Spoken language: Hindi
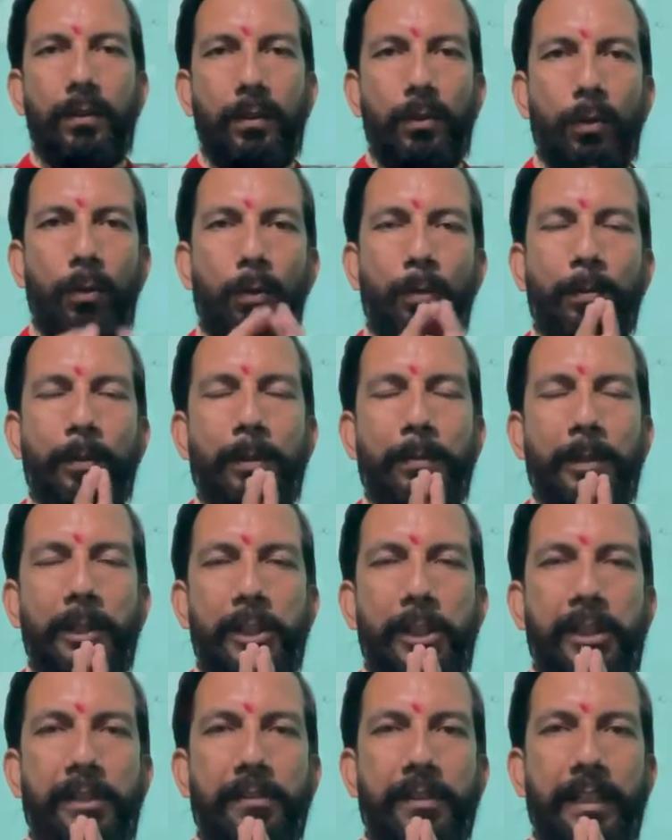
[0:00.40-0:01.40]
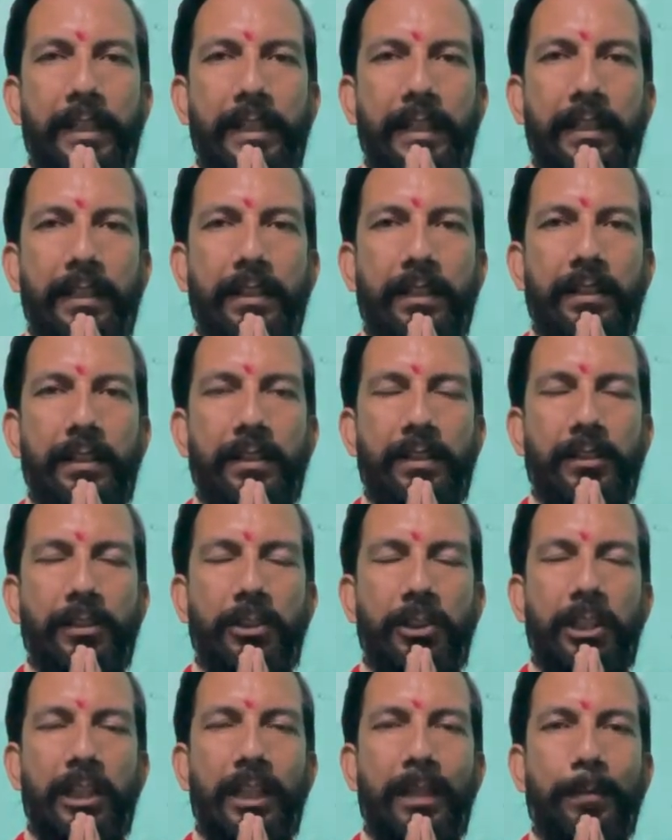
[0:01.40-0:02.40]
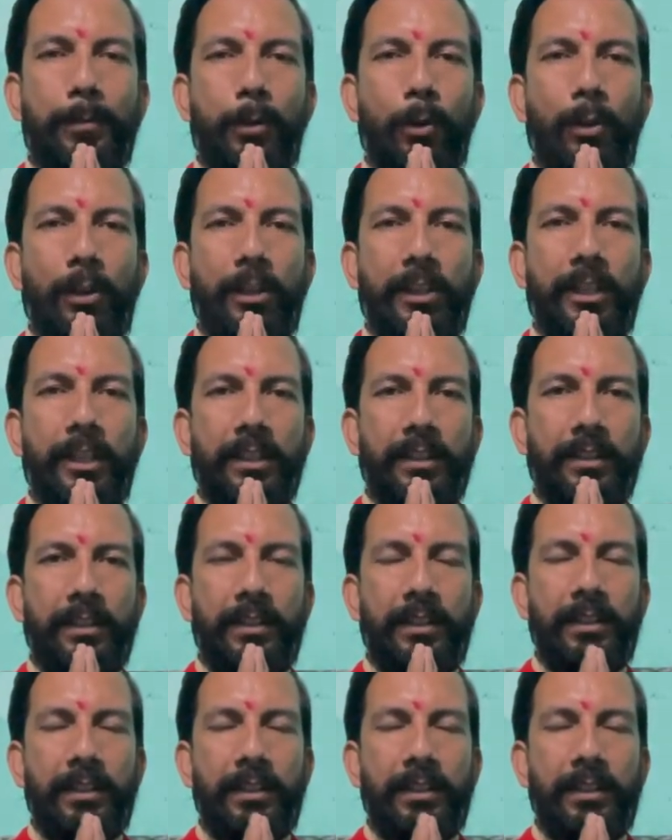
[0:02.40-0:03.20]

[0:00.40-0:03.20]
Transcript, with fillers: ओम नमः शिवाय जय भोलेनाथ